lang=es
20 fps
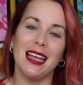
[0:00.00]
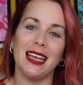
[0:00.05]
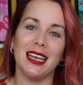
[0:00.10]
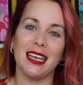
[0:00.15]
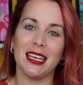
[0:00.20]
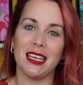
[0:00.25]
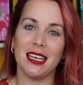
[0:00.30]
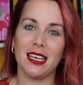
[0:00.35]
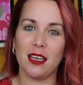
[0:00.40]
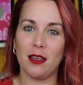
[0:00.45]

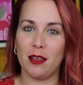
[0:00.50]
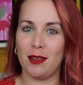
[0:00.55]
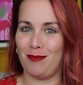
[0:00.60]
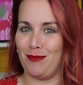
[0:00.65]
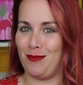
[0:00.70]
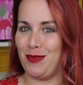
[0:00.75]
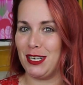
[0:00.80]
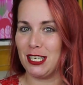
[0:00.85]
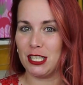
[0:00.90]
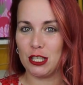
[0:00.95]
Y
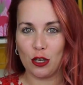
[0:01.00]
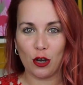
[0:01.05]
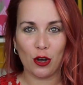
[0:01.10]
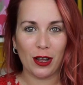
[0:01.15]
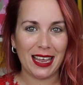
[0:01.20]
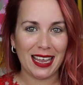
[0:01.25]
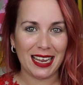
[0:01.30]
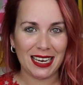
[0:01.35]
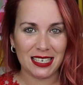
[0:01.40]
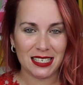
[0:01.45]
visto
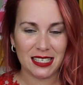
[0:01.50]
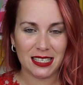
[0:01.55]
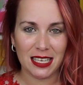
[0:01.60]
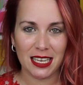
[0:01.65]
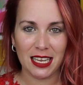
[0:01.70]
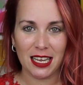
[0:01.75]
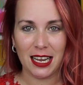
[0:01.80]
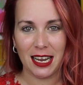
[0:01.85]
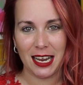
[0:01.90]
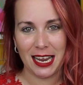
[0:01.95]
este
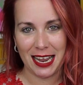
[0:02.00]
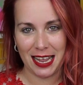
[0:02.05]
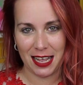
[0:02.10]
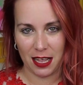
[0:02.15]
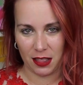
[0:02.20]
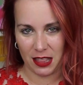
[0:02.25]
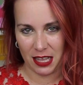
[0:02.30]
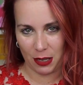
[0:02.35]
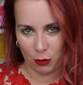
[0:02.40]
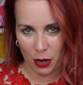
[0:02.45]
eh,
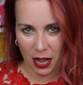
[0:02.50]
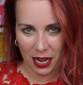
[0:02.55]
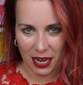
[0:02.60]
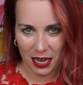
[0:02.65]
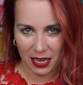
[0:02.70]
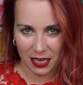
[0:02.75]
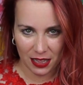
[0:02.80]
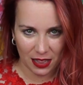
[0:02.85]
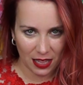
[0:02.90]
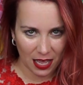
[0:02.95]
de una
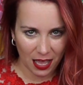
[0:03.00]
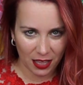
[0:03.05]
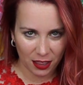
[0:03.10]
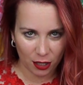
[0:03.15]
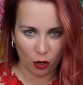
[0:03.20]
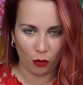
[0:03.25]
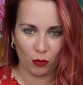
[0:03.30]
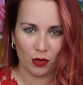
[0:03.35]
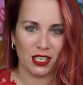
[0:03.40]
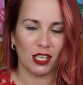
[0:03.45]
calidad,
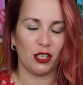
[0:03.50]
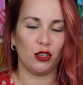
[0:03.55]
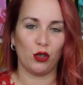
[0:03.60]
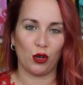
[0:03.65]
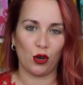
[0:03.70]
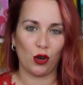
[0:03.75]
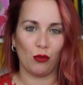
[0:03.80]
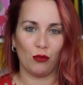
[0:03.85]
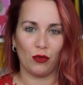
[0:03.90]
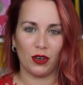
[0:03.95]
como santos
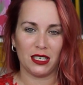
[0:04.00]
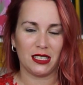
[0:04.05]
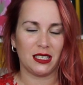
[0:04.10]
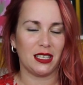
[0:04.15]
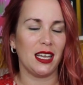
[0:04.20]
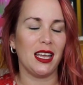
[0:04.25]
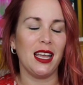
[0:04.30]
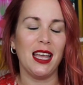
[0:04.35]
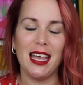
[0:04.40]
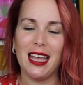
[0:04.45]
como este,
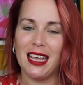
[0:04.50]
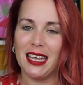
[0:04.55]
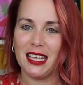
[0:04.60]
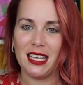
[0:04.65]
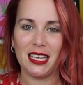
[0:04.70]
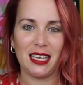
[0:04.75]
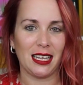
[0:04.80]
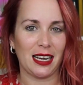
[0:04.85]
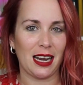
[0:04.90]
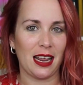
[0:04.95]

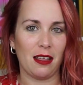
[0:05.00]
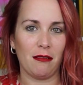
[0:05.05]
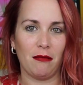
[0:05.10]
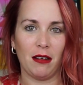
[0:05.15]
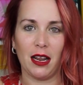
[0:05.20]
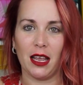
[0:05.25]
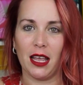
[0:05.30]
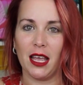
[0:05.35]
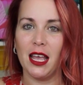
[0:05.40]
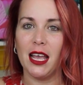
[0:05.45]

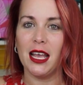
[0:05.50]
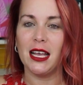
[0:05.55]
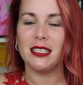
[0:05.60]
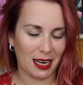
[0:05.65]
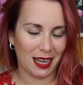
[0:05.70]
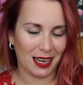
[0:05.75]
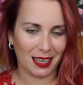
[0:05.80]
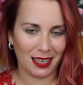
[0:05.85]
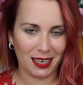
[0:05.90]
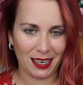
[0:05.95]
increíble.
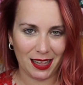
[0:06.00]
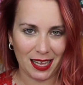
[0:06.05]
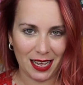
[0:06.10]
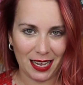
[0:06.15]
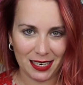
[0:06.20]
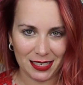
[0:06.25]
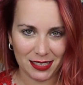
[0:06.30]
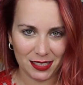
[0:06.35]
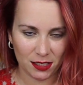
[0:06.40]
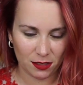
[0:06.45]
La
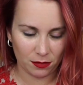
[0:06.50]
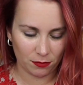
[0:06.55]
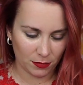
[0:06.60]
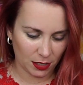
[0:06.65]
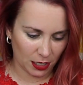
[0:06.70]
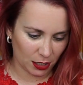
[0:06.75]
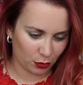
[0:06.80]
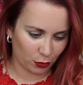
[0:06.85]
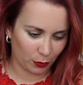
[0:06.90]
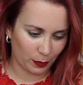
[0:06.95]
calidad es
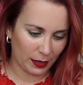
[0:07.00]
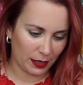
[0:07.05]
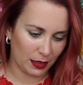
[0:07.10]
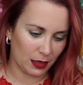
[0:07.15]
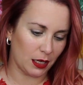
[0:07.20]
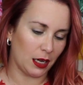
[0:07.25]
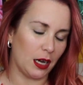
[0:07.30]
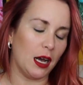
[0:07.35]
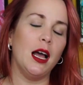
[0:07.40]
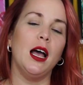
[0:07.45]

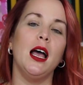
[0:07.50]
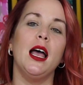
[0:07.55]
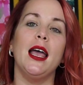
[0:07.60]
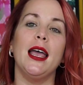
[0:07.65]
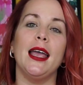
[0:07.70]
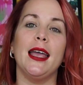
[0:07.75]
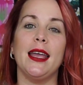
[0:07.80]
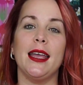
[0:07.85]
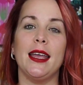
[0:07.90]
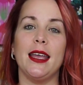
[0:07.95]
estupenda.
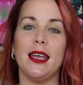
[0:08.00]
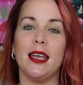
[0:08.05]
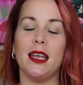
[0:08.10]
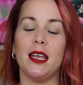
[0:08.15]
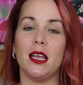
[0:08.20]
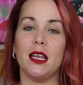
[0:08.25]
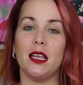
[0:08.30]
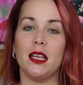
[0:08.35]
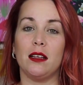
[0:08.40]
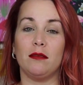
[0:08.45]

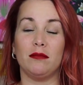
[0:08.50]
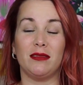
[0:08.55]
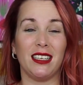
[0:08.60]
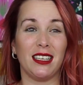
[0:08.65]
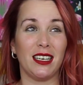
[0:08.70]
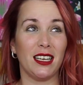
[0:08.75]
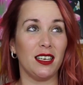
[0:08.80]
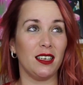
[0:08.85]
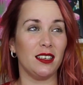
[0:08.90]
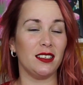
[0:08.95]
Eh,
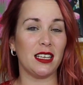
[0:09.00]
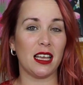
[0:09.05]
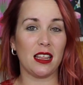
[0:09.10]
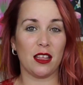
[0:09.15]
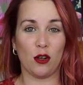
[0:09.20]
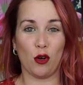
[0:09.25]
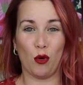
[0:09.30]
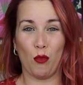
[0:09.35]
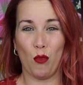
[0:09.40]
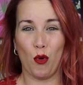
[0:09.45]
tienen, ya
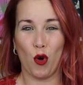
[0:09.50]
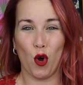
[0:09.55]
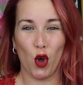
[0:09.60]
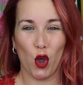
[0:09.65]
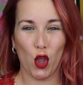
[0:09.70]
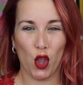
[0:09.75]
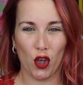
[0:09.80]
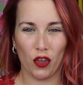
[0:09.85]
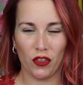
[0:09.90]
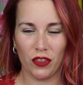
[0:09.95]
digo,
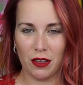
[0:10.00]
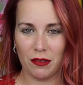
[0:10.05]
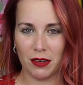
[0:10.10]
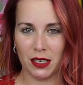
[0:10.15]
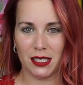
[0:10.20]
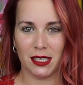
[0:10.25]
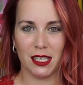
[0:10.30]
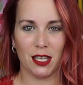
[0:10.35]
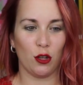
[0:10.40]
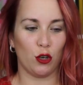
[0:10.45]
mogollón de
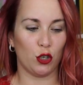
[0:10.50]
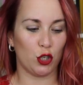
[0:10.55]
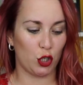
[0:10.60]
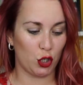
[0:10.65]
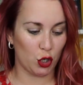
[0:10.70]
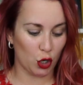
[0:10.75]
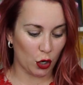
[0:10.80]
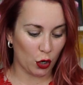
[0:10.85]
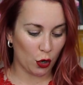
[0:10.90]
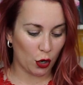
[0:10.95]
vestidos.
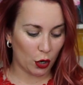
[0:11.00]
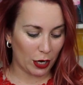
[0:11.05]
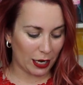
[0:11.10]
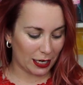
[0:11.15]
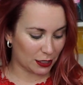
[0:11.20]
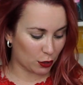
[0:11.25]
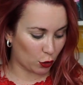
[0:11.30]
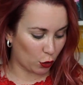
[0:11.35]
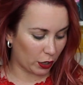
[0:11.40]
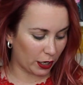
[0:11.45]
Yo
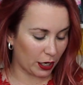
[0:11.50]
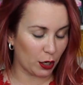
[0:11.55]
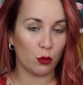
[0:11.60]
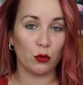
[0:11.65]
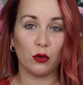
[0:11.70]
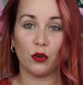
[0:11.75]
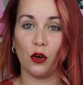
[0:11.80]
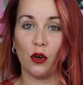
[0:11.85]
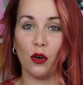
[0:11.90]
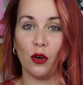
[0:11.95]
escogí
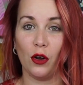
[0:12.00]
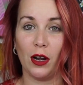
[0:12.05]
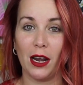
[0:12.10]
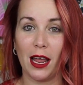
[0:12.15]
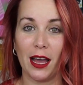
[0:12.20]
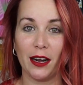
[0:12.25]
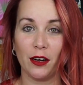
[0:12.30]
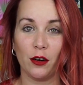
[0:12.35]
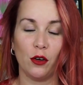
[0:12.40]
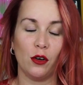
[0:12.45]
uno
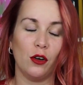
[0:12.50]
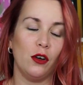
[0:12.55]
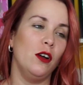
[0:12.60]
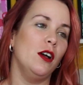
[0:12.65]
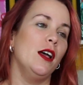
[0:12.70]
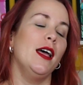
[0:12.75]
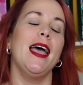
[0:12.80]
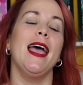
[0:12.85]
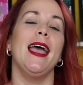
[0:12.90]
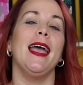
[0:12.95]
largo,
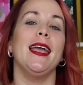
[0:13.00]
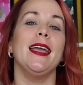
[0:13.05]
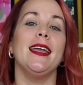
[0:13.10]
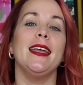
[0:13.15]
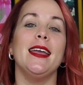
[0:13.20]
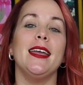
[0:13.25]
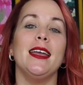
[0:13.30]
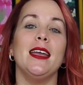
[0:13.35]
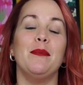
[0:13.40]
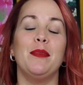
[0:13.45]

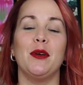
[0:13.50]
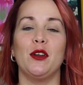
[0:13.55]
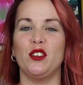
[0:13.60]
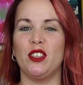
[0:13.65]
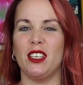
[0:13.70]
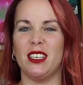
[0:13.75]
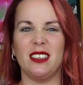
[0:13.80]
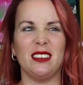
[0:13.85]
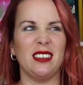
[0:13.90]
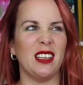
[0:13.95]
eh, pero
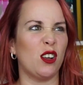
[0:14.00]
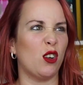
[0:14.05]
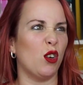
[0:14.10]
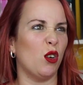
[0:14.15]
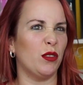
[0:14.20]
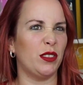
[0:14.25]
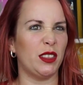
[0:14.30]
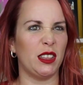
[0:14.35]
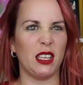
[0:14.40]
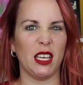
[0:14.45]
tienen de
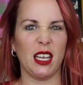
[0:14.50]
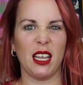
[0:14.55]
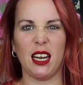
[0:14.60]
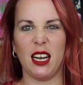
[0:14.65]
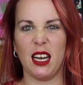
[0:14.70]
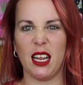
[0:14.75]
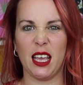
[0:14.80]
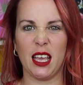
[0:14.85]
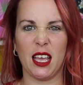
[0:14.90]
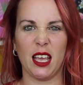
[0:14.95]

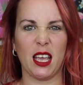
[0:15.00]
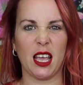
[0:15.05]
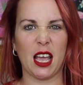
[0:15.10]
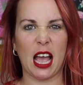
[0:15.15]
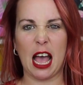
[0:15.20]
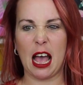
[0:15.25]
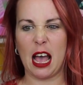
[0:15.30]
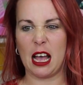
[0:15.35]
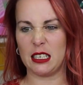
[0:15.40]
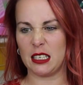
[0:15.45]
cóctel
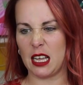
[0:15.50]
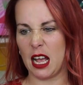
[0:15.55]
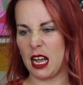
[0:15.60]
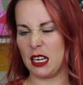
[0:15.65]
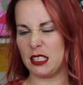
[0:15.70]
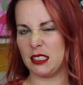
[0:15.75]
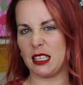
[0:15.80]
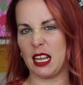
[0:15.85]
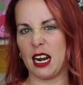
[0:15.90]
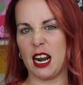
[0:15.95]

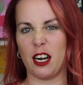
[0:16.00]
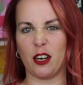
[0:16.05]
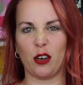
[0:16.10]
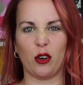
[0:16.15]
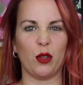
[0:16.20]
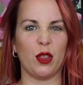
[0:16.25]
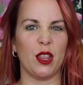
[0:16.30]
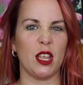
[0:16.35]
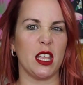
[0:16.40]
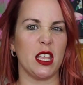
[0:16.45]
hasta la
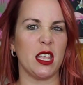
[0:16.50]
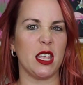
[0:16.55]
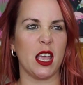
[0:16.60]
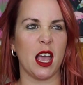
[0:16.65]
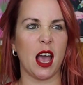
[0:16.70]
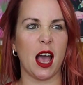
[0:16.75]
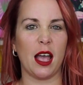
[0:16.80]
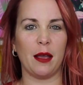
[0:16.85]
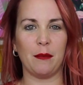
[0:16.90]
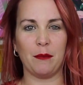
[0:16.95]

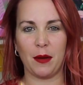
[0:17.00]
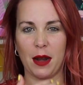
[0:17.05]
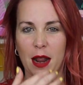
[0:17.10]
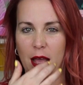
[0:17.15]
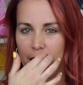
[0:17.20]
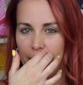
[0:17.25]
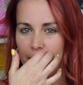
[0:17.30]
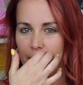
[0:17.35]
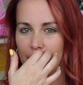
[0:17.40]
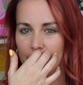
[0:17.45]
rodilla, en
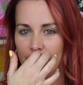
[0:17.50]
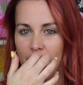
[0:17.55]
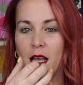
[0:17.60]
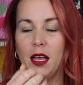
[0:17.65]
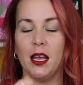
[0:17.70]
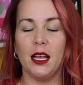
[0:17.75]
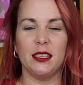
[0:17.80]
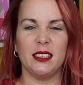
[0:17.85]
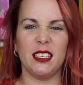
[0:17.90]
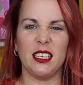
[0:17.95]
plan
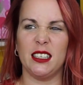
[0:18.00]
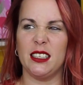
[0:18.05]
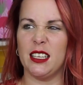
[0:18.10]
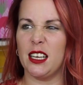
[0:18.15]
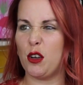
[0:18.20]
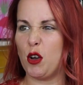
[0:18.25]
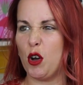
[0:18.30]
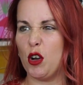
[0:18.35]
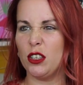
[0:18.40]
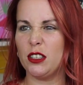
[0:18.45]
tienen
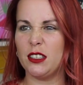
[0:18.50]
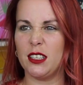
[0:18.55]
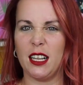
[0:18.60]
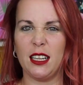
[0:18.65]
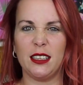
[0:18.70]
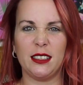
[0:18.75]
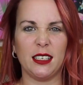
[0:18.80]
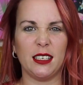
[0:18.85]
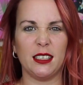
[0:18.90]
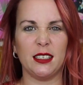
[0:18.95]
de
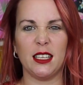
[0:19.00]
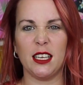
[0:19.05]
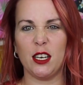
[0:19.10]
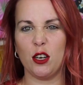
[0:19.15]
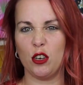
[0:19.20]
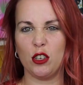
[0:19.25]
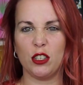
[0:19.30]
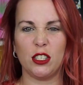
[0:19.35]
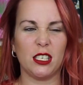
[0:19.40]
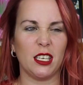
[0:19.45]
cóctel, tienen de
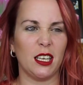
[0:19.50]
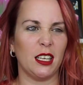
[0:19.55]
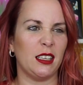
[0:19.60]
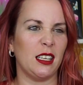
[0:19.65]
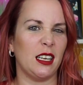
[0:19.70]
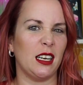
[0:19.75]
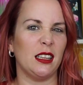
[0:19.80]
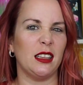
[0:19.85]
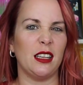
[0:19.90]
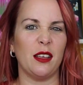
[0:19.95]
noche,
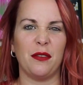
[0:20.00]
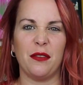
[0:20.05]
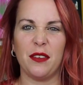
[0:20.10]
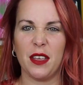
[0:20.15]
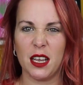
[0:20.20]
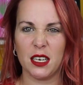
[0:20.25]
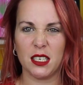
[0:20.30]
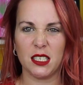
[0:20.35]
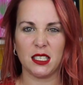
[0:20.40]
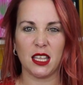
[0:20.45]
tienen de
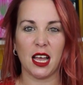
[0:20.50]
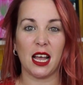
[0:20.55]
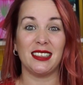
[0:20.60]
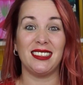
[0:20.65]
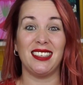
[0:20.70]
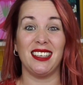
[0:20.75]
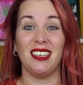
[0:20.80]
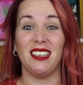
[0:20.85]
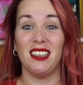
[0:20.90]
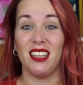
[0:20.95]
fiesta,
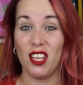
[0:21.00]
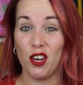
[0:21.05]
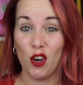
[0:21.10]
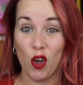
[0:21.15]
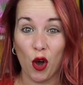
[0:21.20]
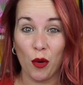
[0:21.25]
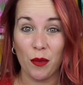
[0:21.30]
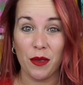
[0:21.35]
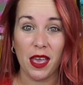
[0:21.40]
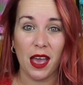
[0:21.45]
tienen de
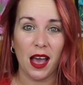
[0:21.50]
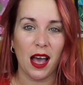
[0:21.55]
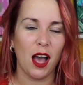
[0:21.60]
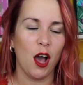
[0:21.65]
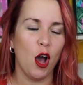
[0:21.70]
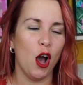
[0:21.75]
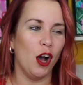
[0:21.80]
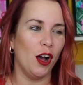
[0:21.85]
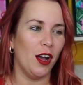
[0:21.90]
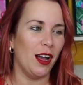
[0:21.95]
novia,
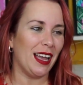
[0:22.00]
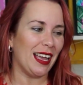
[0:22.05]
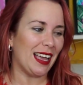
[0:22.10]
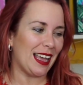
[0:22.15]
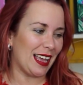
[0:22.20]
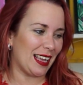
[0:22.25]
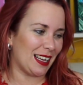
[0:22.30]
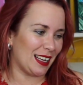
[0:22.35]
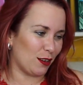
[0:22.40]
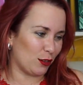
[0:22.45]

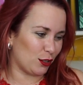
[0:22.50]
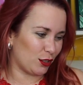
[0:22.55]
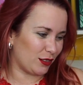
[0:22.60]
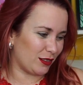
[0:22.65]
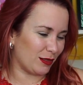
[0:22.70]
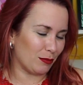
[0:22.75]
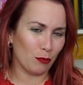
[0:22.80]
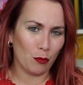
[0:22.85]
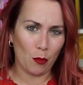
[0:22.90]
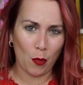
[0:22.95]
eh,
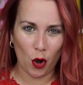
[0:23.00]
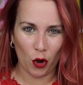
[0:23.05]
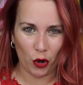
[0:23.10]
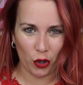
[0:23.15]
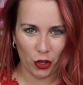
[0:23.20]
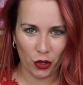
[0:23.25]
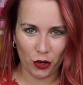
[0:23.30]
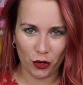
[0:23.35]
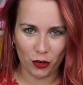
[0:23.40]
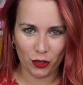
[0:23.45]

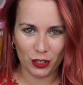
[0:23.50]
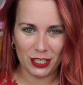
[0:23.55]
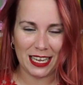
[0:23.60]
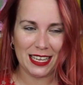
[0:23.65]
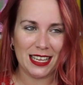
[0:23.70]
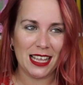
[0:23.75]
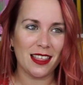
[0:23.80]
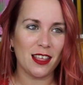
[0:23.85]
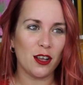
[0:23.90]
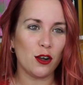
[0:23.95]
mogollón. O sea,
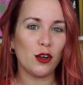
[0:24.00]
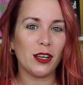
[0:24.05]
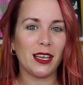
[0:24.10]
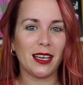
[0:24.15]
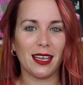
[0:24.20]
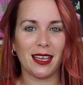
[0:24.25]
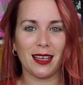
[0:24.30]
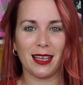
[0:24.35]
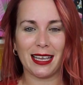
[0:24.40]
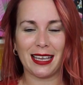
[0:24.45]
ya digo
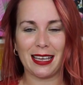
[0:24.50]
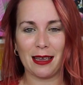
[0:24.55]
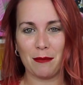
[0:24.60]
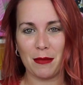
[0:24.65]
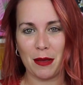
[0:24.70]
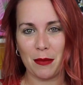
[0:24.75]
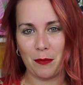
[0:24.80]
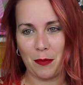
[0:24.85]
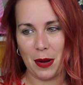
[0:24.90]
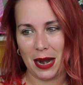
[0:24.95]
que, que
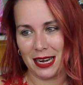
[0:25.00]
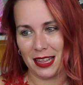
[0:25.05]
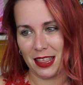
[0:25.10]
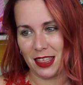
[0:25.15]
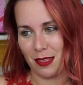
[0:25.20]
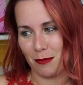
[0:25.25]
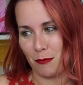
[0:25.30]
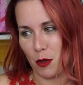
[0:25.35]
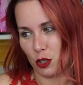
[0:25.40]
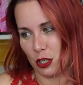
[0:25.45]
me,
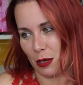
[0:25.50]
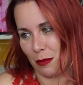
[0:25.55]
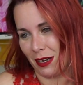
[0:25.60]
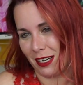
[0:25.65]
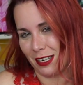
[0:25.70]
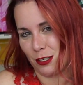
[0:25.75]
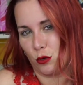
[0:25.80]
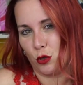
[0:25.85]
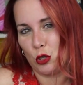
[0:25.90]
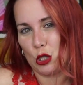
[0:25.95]
parece, o sea, me
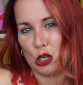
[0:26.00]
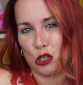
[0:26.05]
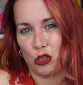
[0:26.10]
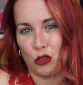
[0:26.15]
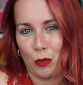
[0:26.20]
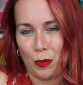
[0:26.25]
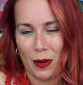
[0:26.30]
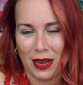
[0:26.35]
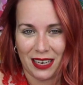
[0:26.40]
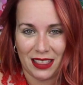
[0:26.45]
resultó
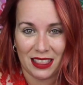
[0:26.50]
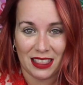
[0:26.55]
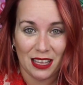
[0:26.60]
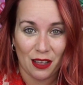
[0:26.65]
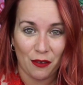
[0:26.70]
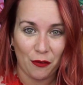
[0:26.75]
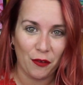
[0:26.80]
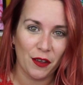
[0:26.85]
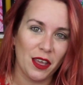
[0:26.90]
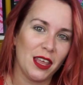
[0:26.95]
súper
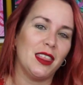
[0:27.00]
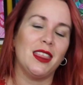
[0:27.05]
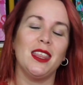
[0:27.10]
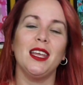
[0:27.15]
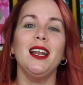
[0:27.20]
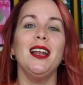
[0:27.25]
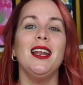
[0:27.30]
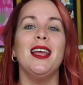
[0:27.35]
difícil